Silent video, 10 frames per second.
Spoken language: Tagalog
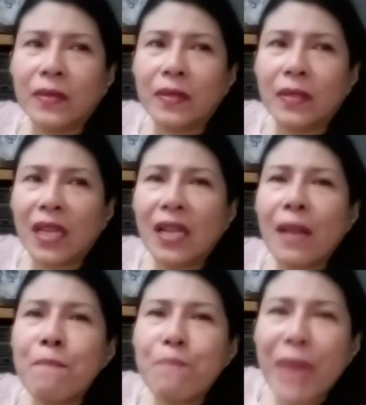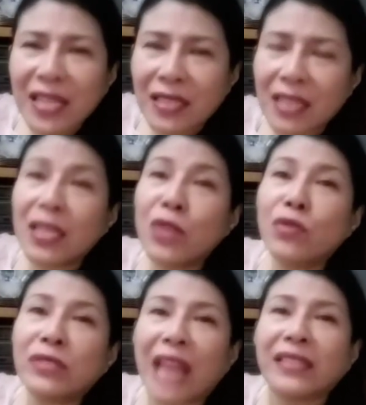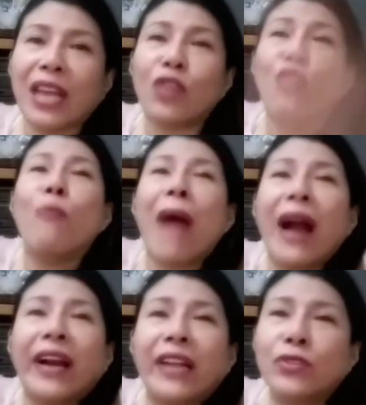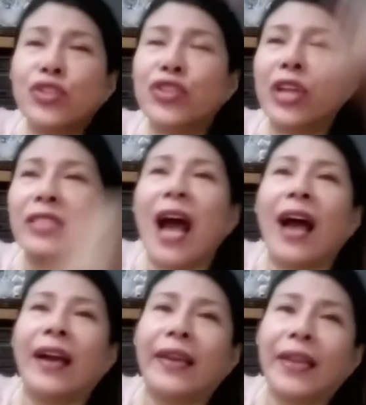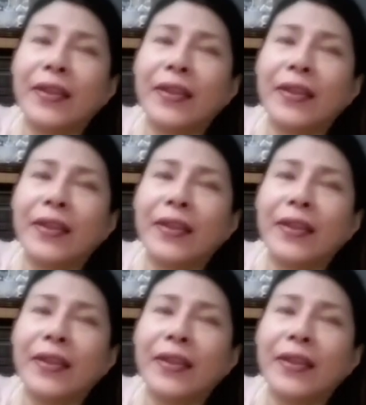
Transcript: Ilang beses na yung tatay ko gumaganon siya sa akin.